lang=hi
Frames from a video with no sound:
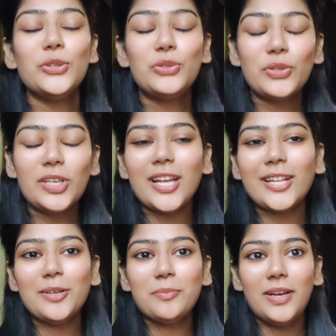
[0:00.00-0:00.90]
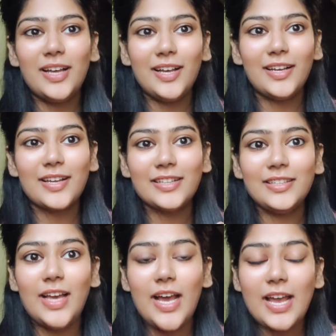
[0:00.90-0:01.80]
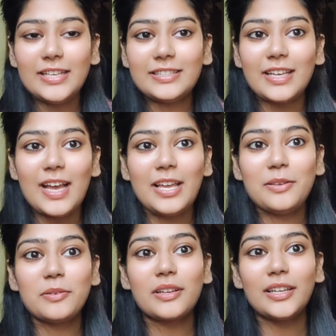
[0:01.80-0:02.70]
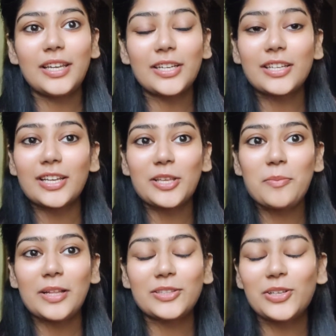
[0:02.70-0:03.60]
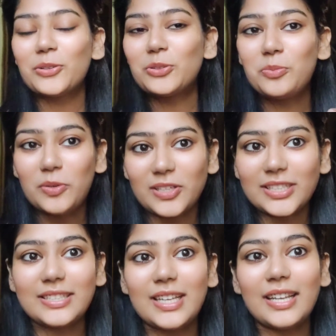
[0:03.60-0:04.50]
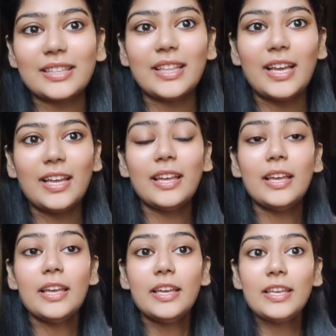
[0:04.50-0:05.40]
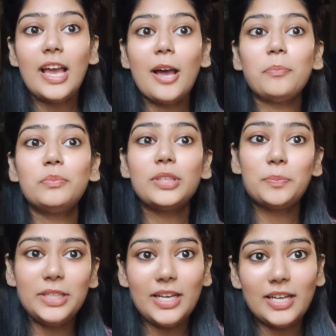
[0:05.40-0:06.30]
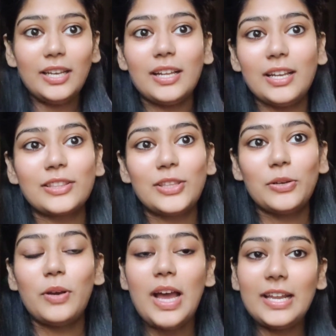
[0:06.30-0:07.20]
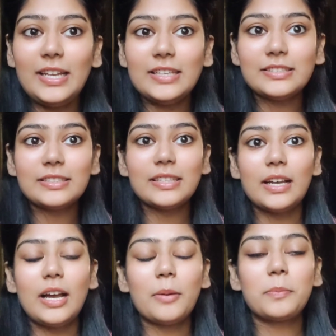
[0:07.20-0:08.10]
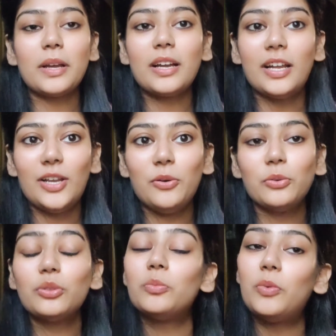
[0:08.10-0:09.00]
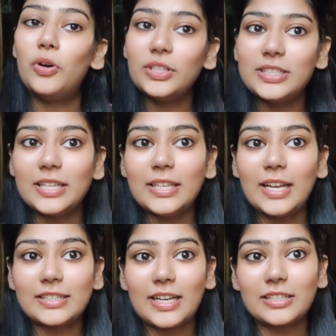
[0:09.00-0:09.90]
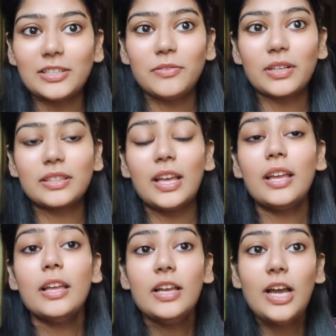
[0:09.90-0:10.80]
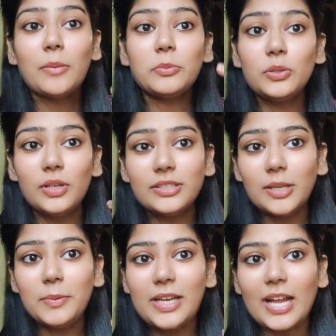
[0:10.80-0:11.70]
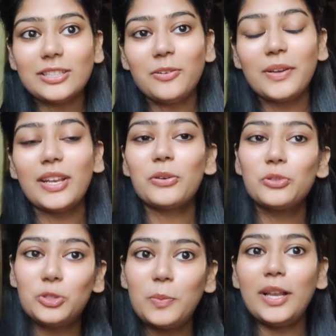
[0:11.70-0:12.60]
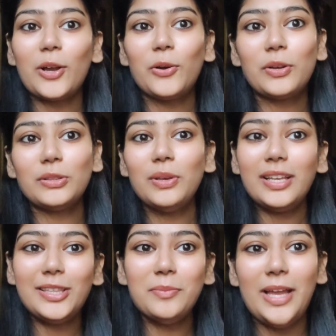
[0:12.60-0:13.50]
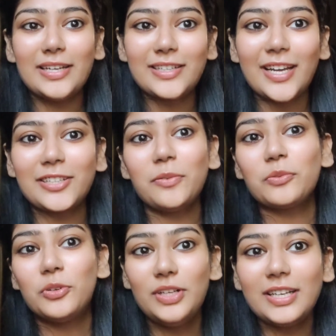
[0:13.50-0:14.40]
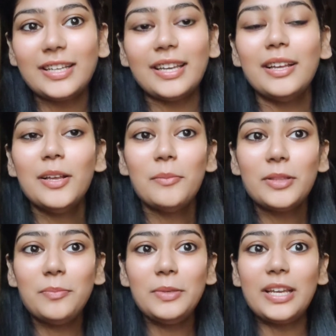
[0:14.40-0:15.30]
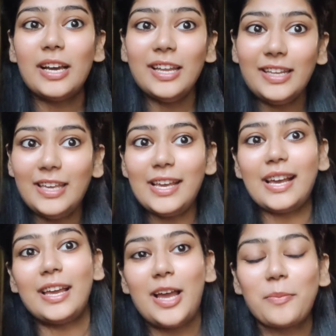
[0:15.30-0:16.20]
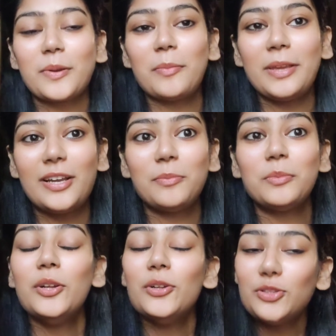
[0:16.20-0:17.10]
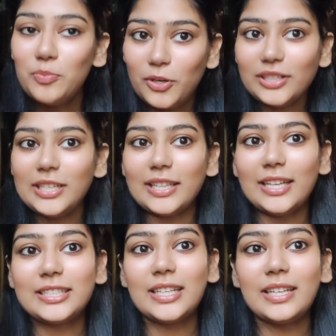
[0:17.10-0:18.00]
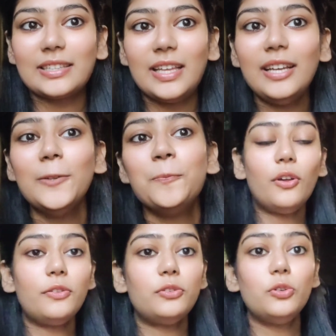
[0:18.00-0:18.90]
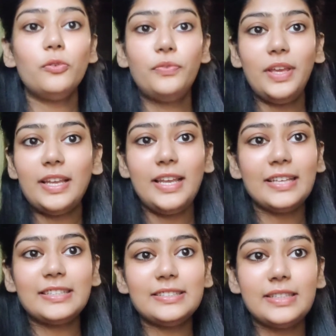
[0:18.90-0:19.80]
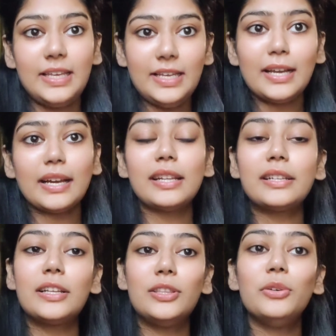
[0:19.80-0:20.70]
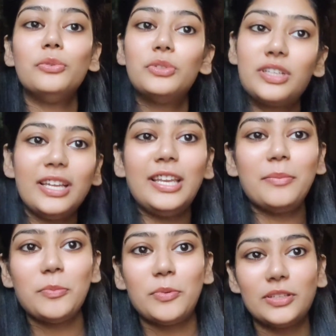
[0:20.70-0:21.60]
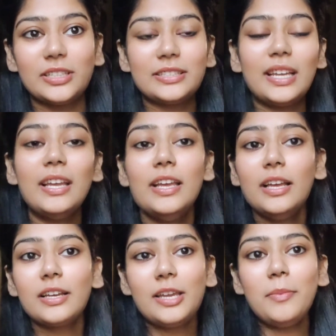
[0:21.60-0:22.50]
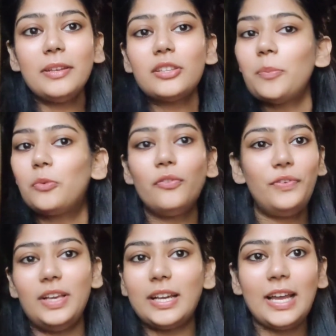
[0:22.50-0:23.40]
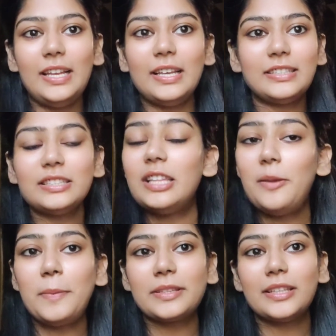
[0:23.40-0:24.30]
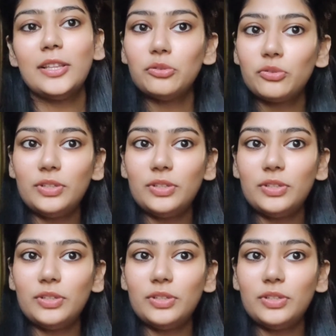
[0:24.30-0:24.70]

जो कि एकदम आ, कहते हैं ना आई से आई कंटेक्ट करके बात करो तो बहुत अच्छा लगता है या आप सबसे अलग लगते हो आई लेस आपका घना हो तो बहुत ज़्यादा एट्रैक्टिव लगता है आप थोड़ा सा भी काजल वगैरह कुछ भी लगाओगे तो एकदम एट्रैक्टिव खुल के मतलब निखर के आएगा आपका मेकअप तो बहुत ज़्यादा अच्छा लगता है और जो फेक लेसेस नहीं लगाना चाहते उनके लिए भी बहुत अच्छा है कई बार सबको फेक आई नहीं पसंद है उनको